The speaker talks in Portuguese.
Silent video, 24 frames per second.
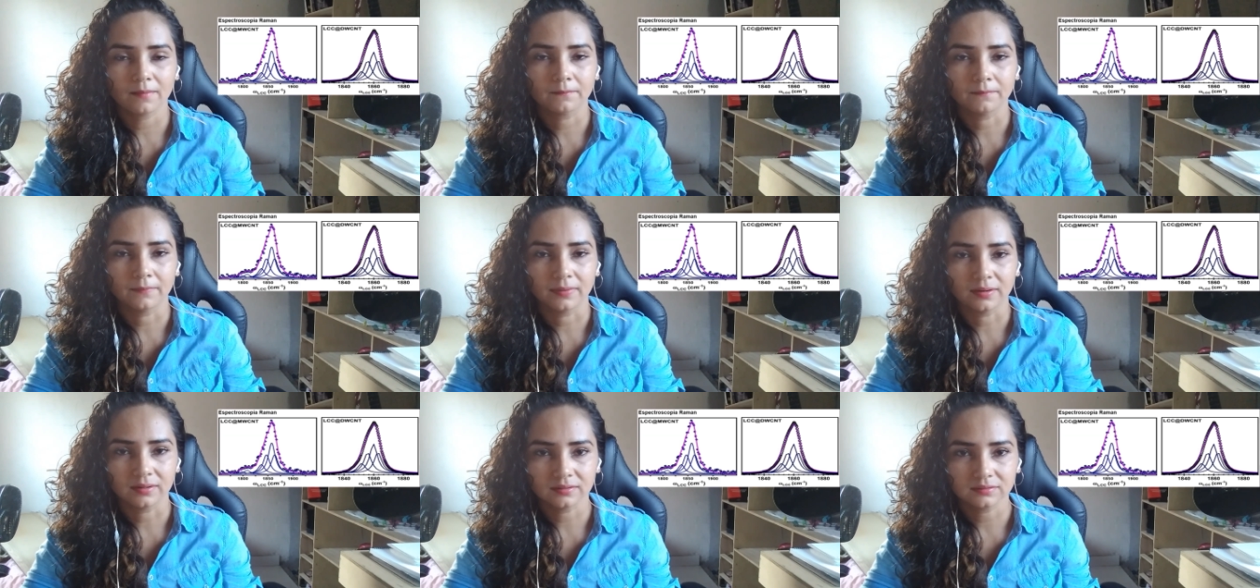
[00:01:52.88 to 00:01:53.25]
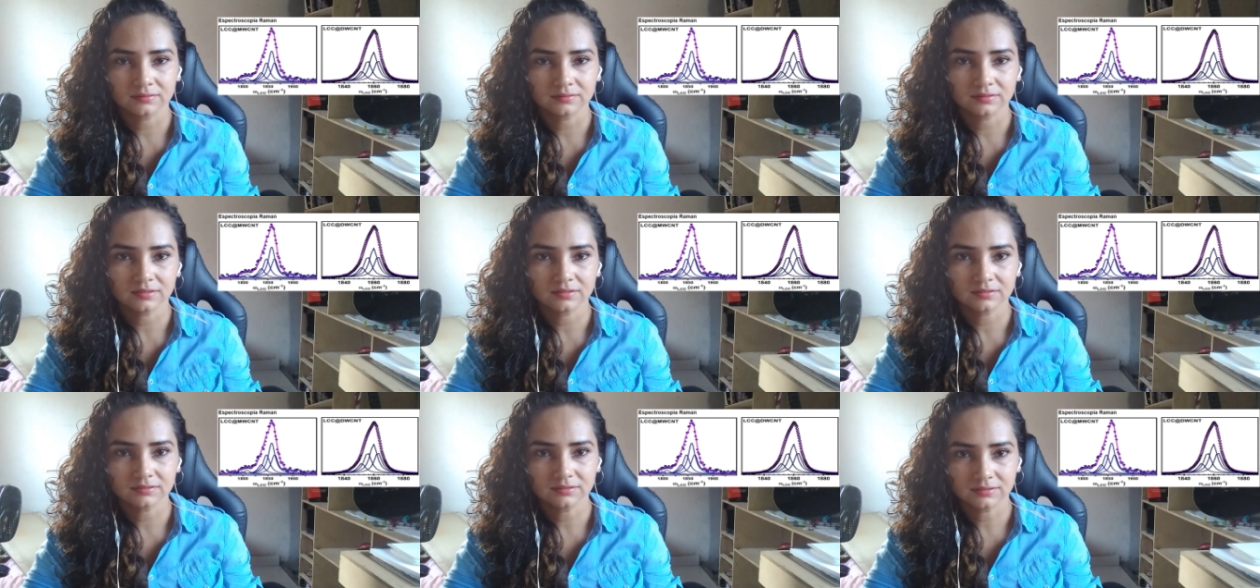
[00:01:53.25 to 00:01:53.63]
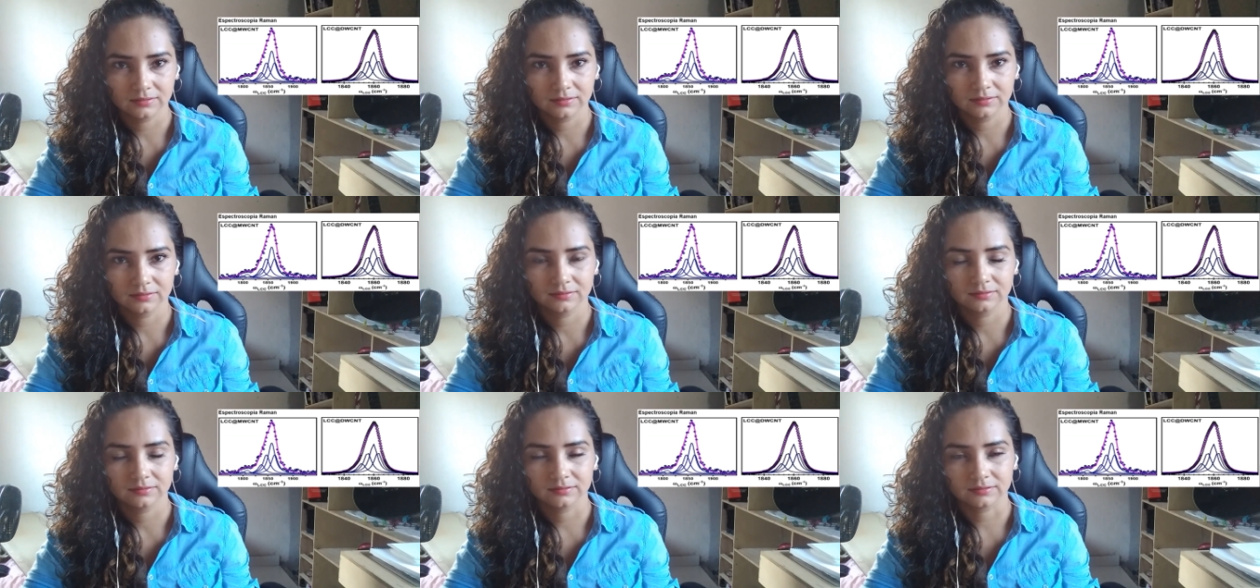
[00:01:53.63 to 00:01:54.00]
banda
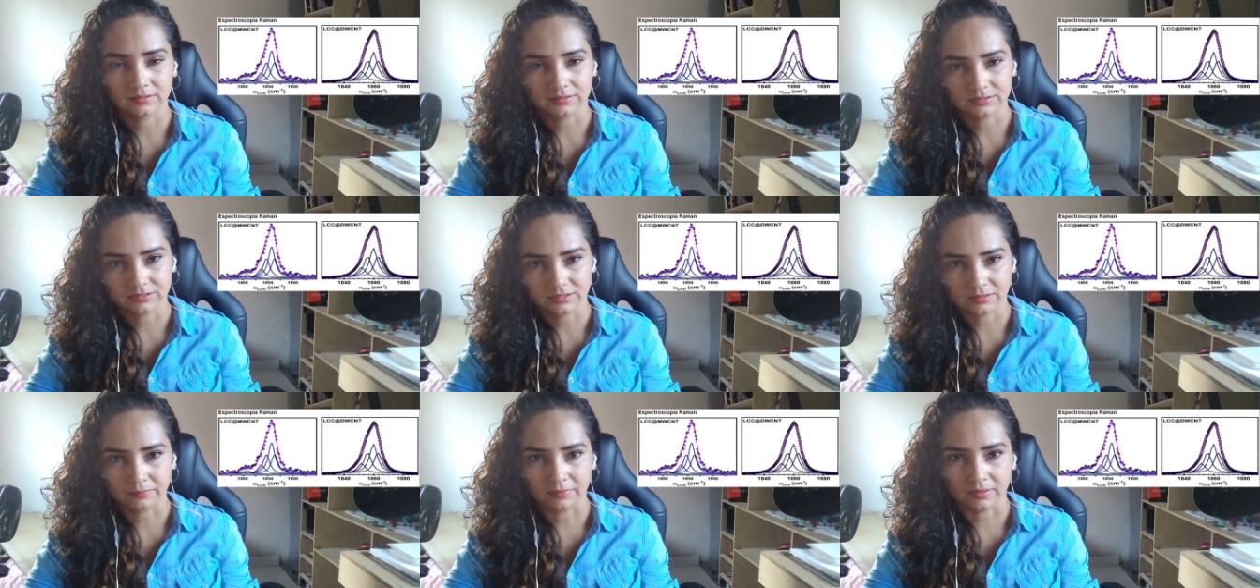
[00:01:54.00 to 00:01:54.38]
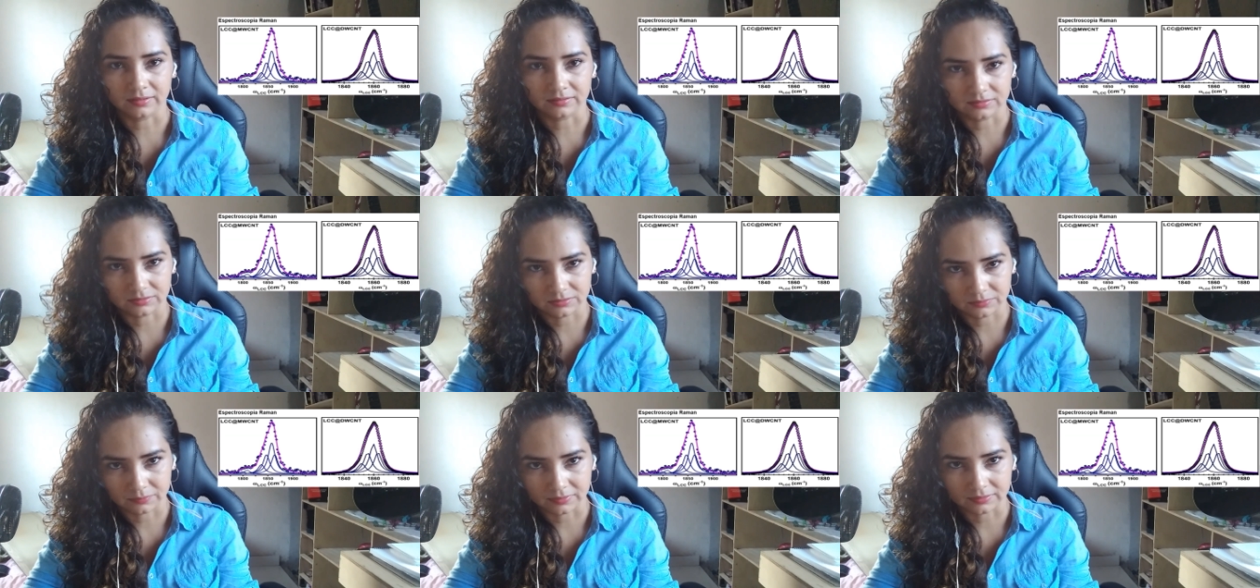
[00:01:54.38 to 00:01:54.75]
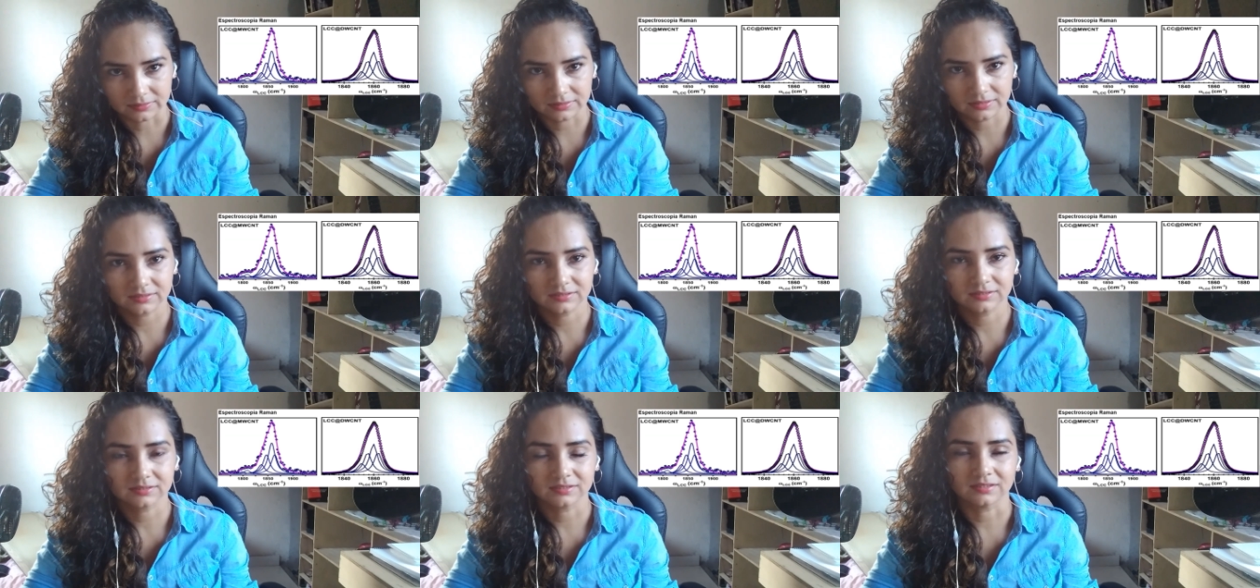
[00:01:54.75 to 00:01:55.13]
que é chamada de
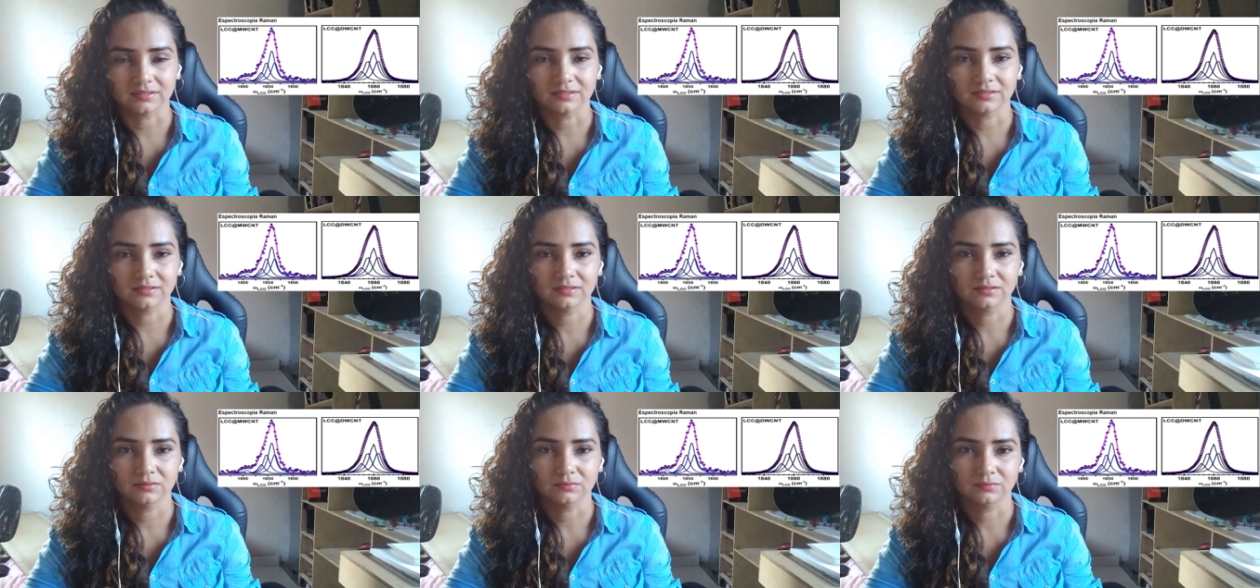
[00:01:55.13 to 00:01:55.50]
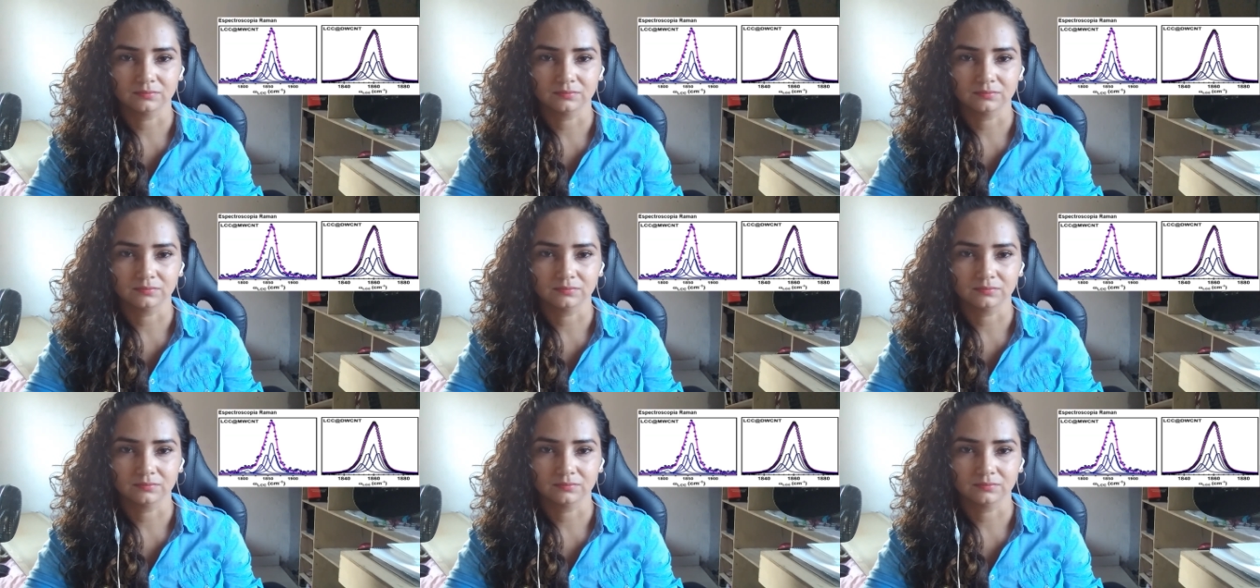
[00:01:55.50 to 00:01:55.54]
banda C